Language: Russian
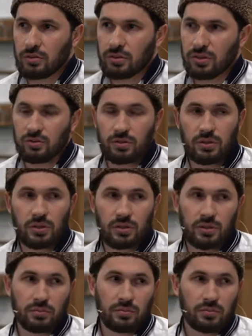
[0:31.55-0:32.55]

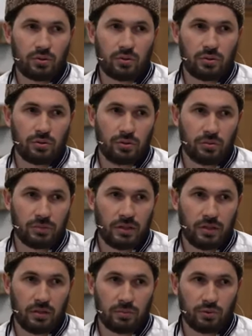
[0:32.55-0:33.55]
невыгодным договором
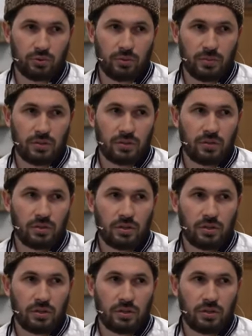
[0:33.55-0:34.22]
для мусульман,